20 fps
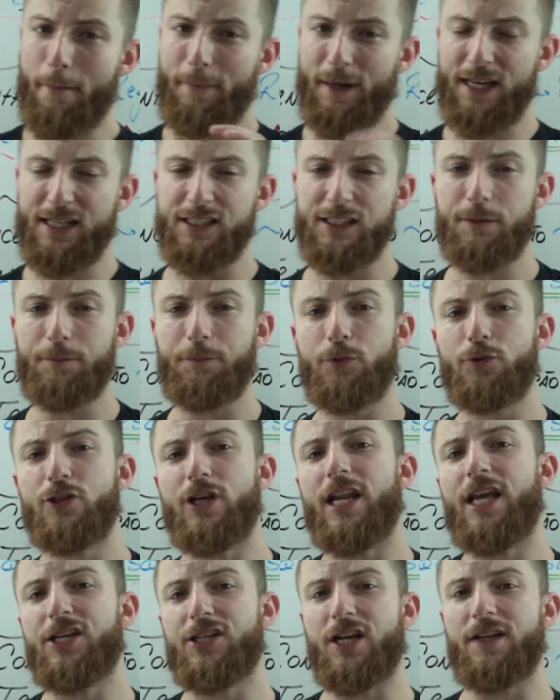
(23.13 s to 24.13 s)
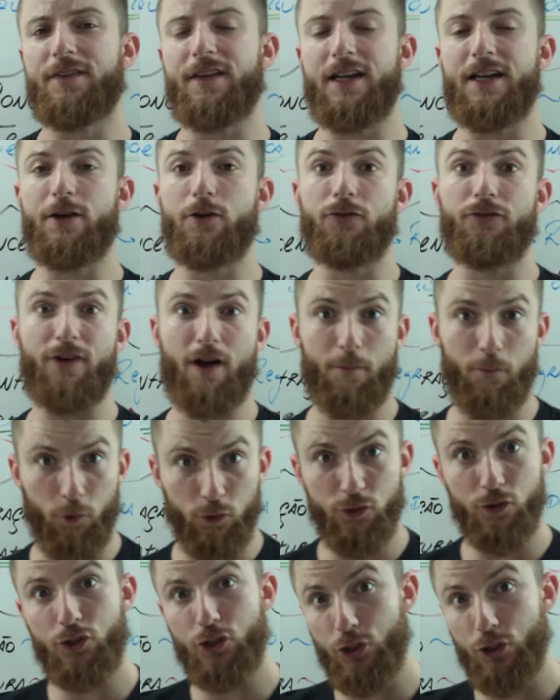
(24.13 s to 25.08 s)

princípio de Le Chatelier, o famoso